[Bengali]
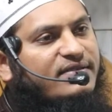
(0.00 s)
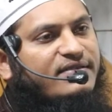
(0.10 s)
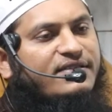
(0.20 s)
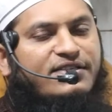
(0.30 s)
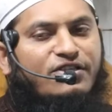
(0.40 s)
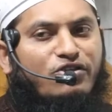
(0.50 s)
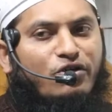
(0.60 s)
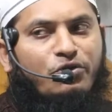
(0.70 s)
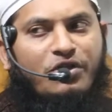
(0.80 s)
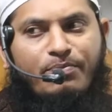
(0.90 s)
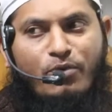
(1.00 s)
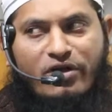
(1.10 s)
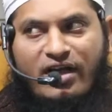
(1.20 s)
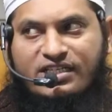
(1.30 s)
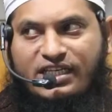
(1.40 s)
সৃষ্টি জগতে
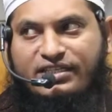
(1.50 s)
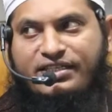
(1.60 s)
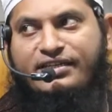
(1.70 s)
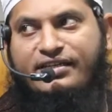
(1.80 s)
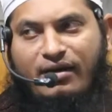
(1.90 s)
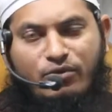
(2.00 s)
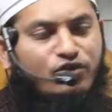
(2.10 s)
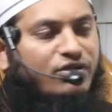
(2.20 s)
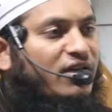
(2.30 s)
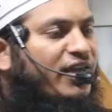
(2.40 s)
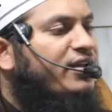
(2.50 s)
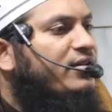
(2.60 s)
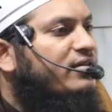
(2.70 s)
প্রকাশের যে নিয়ামত দিলেন